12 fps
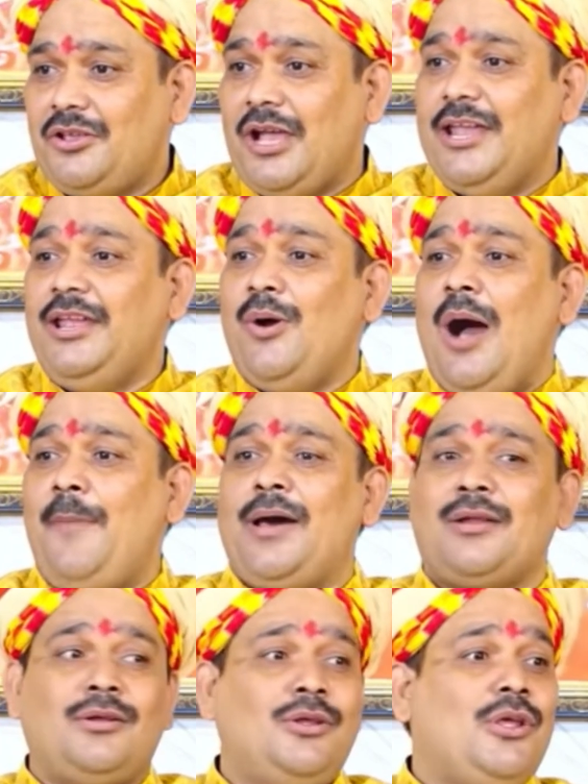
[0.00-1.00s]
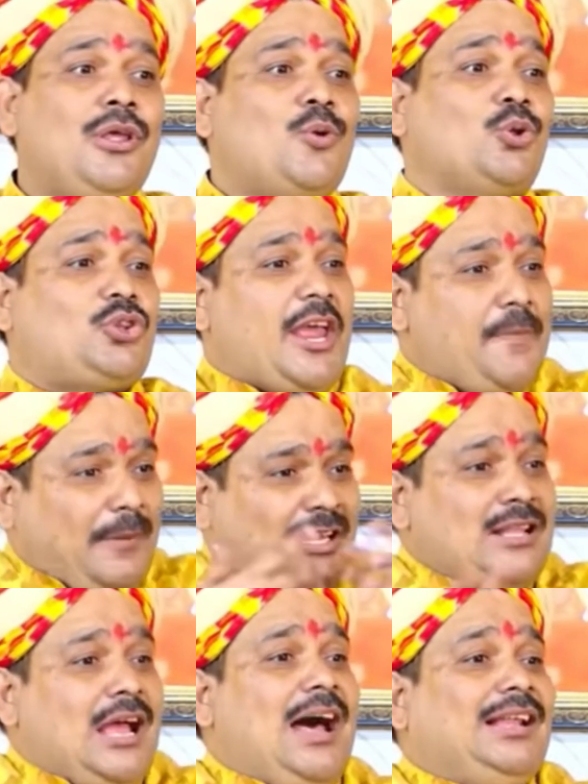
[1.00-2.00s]
कहीं वहां पर कुत्ते ही
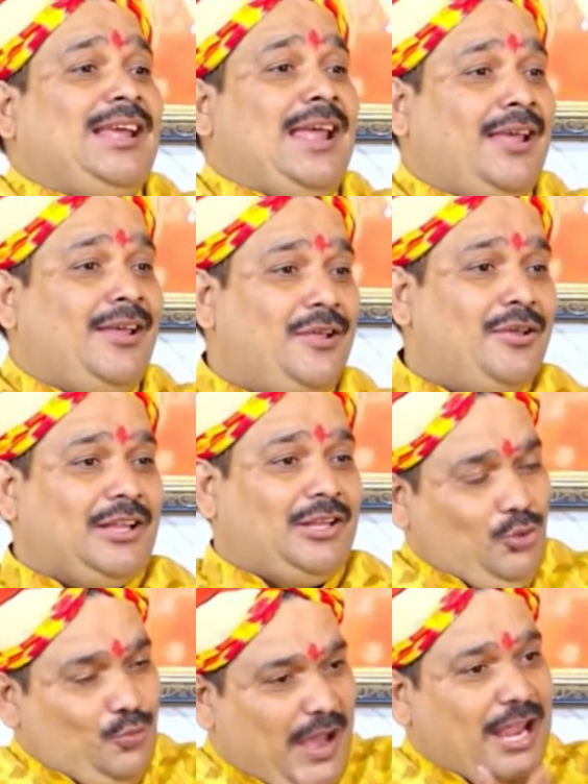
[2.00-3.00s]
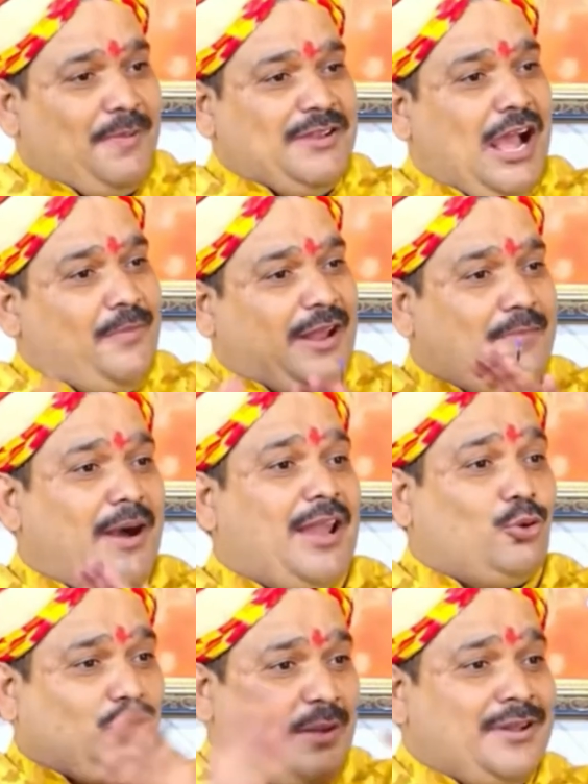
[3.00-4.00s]
पसंद आ जाते हैं कहते तू मालिक बन जाओ मेरा
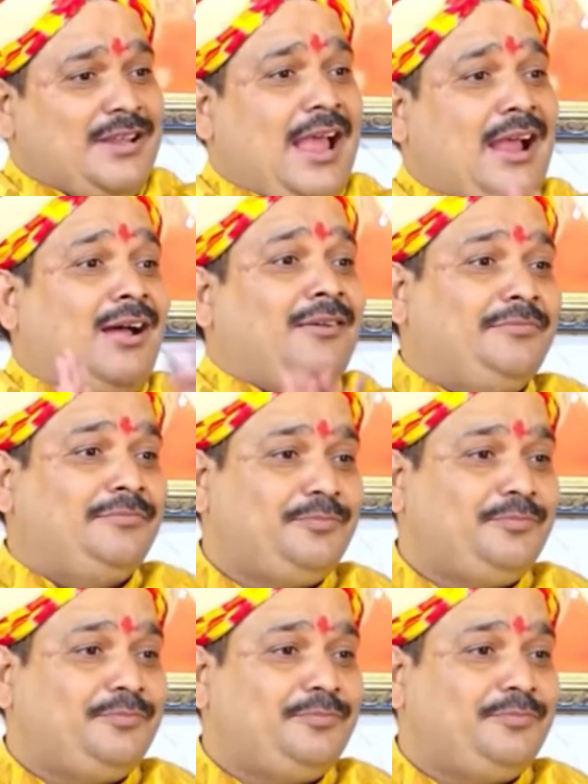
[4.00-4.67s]
मालिक कुत्ता बन जाएगा